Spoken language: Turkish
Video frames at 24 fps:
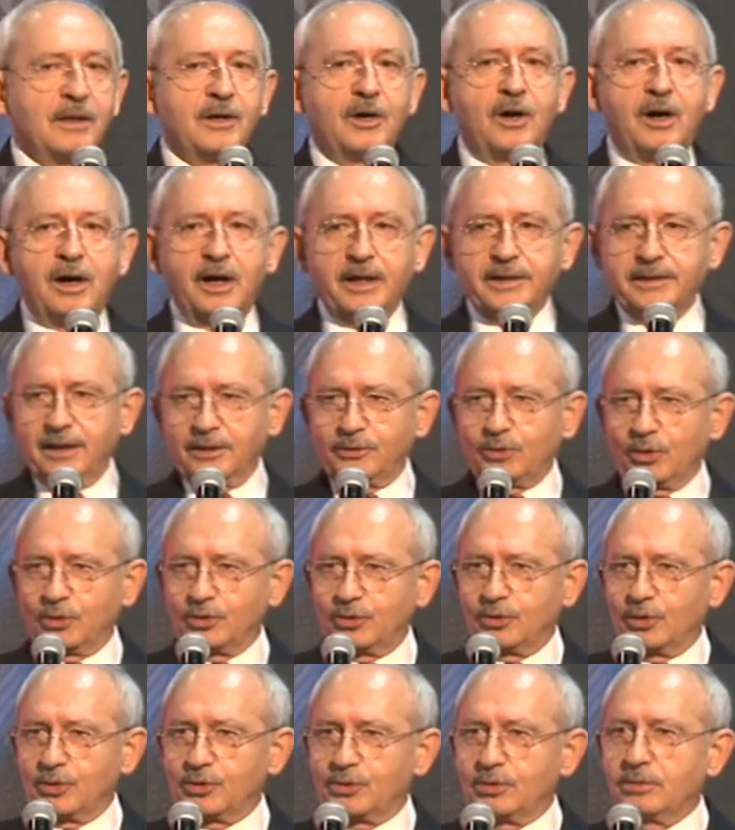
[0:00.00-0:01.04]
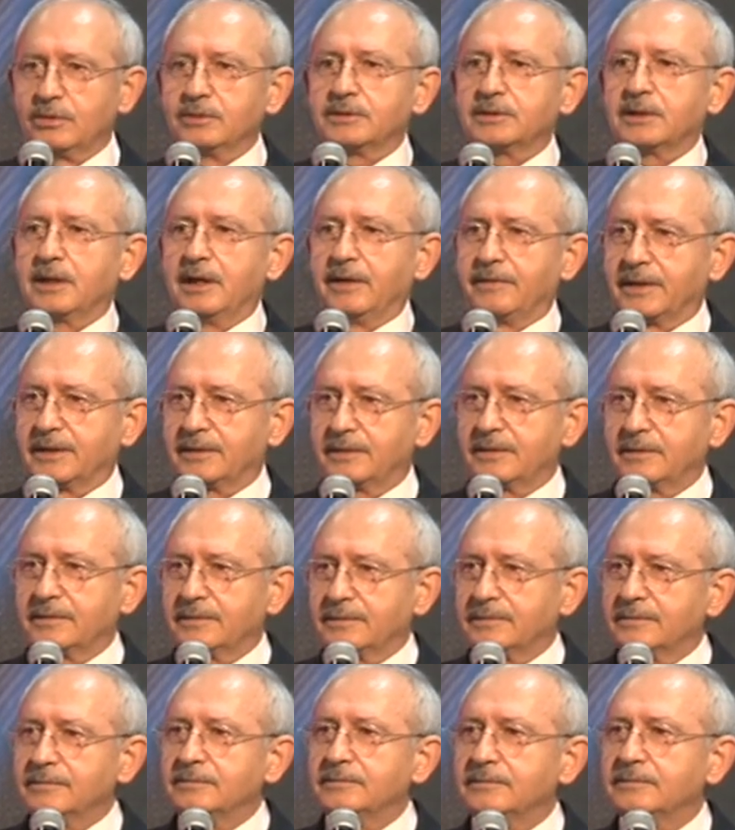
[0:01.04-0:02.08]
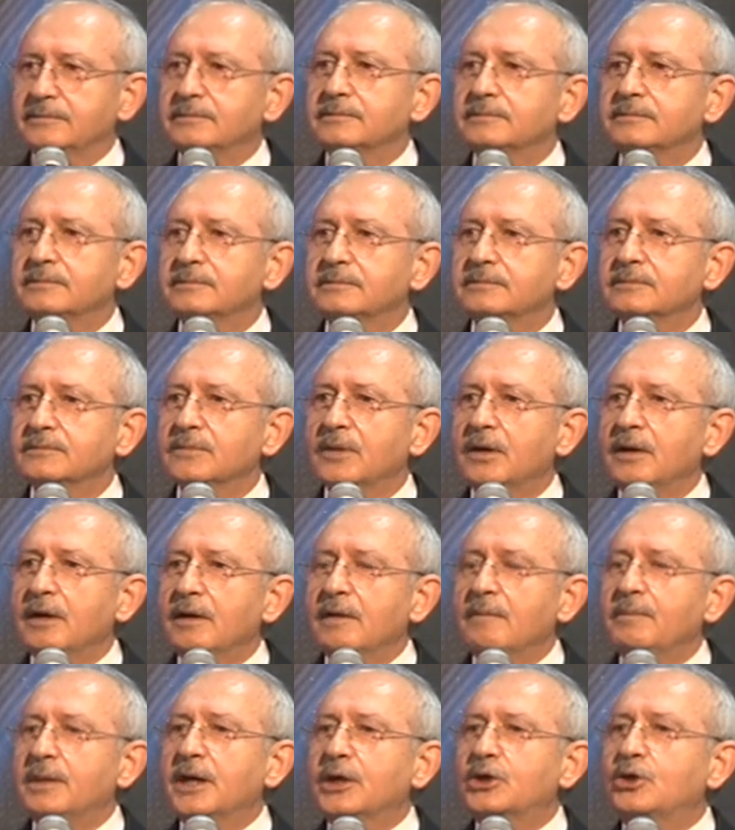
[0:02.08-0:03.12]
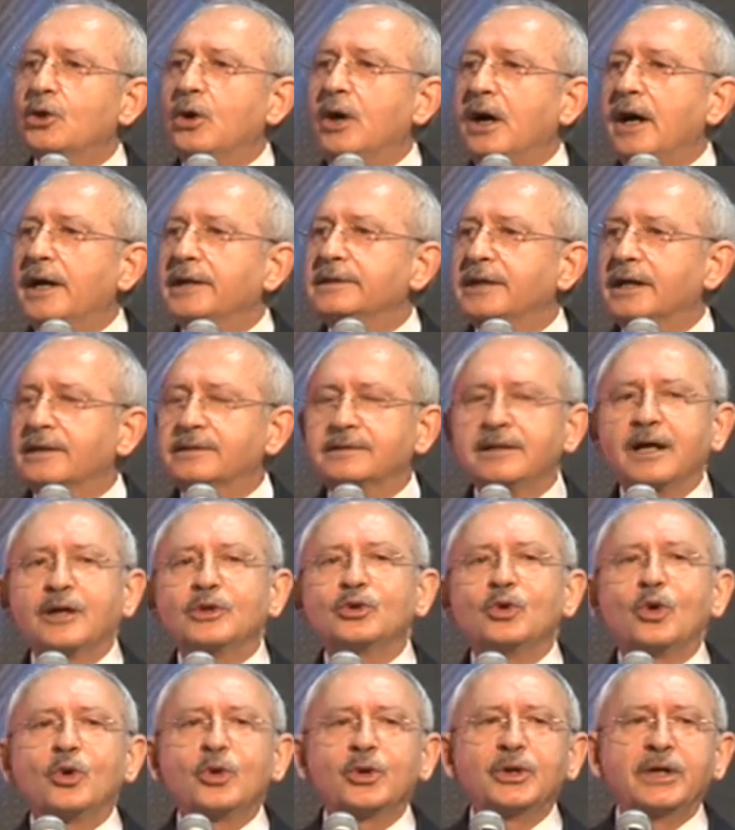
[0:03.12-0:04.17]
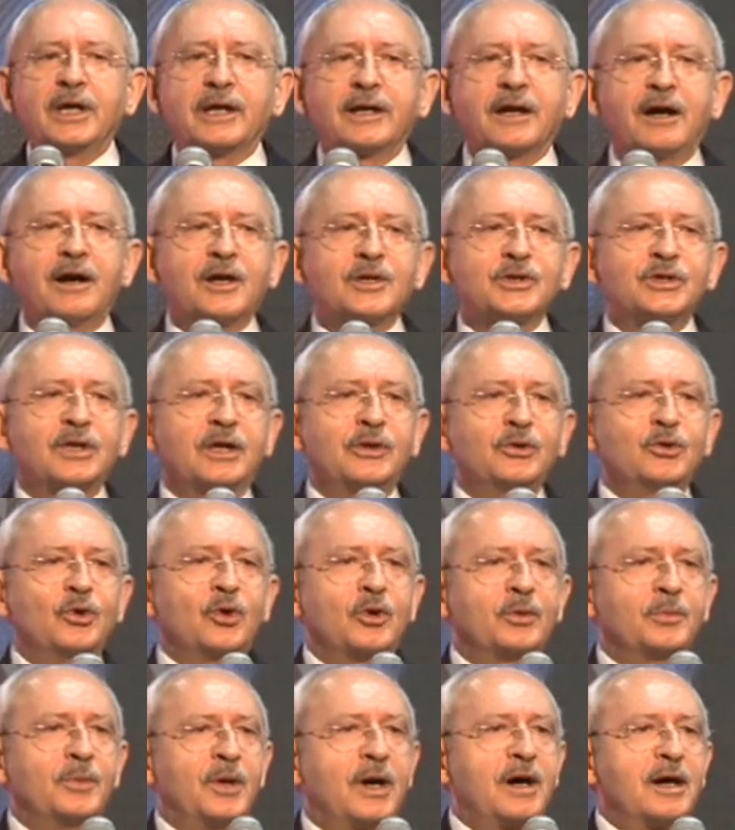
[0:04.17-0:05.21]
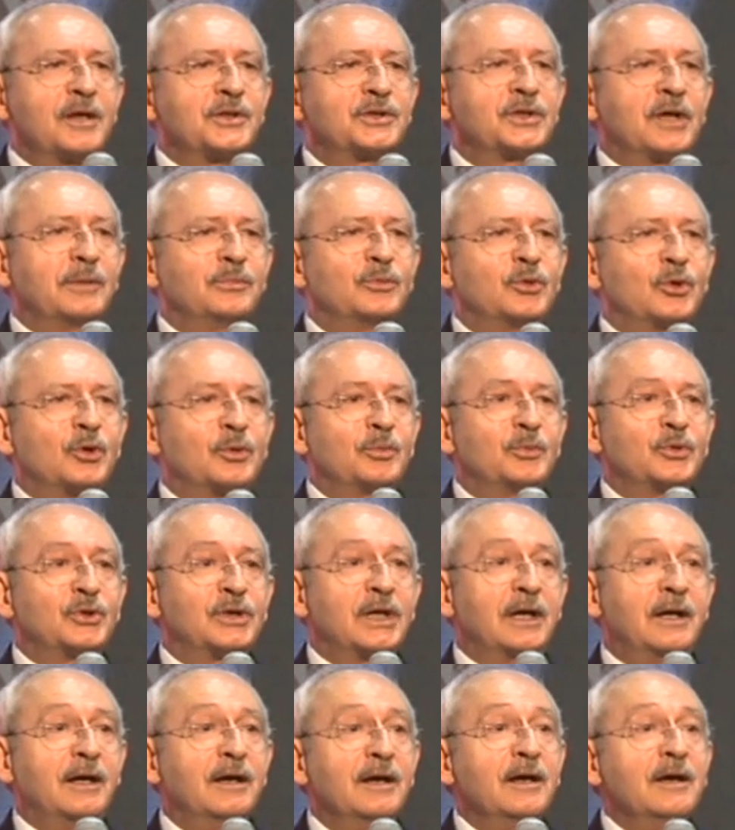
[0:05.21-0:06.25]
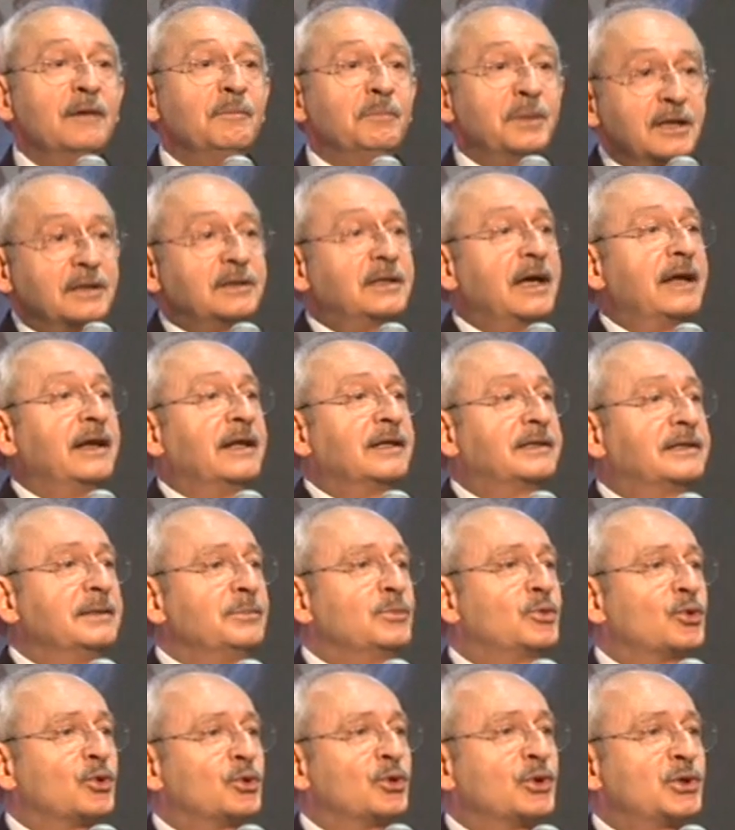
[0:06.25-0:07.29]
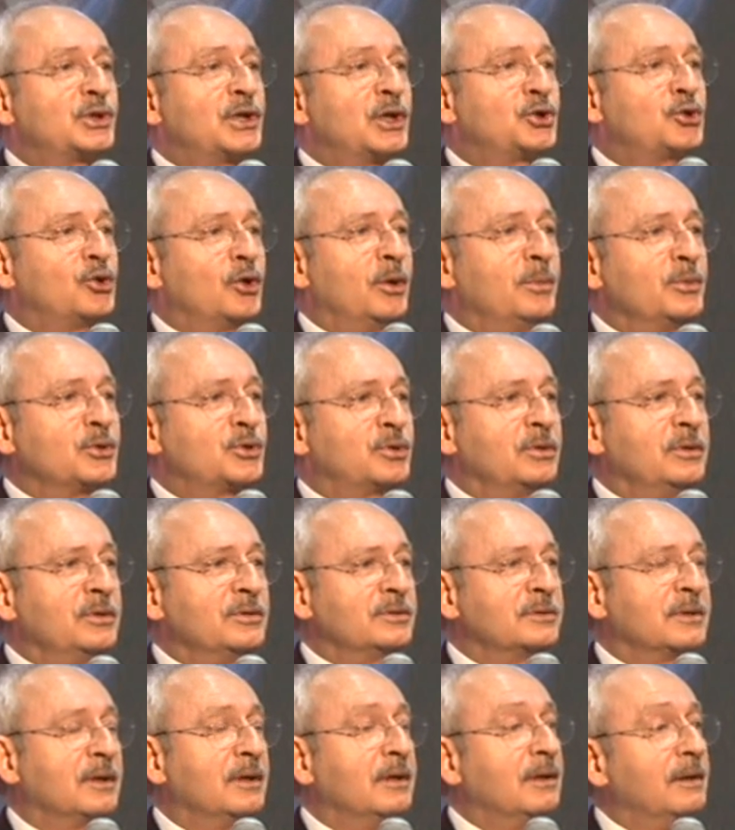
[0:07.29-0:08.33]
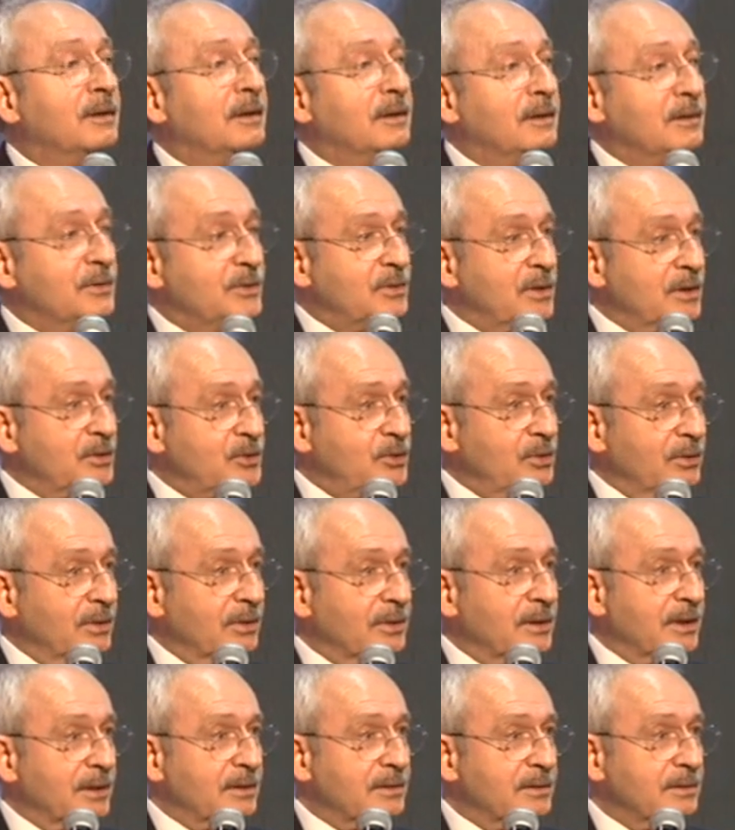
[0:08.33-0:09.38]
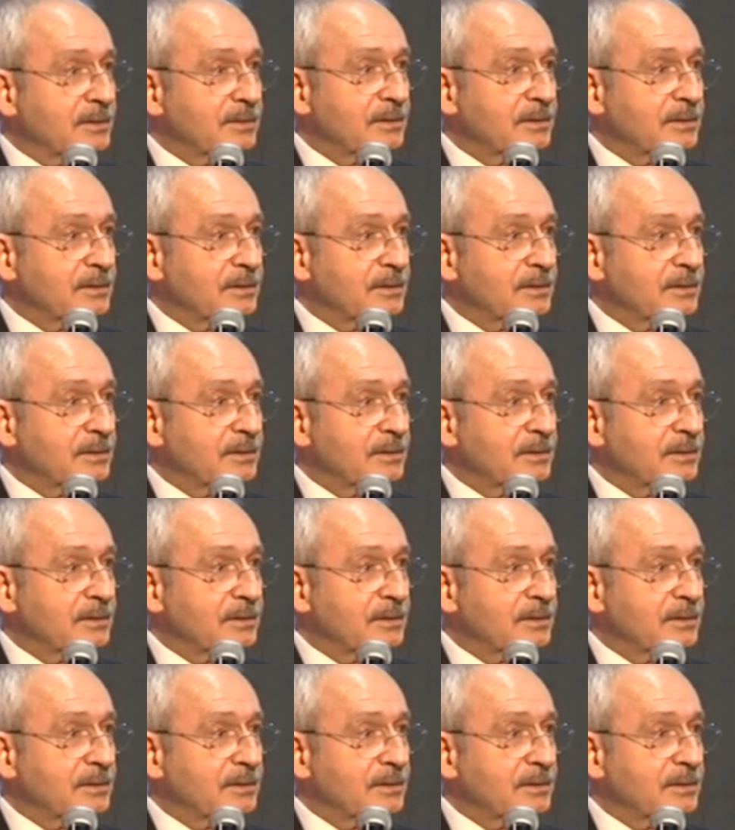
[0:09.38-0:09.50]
Aidat ödüyorsunuz? Evet. Peki o aidatlar doğru yere harcanıyor mu, harcanmıyor mu diye bir denetim kurulu seçiyor musunuz? Seçiyorlar.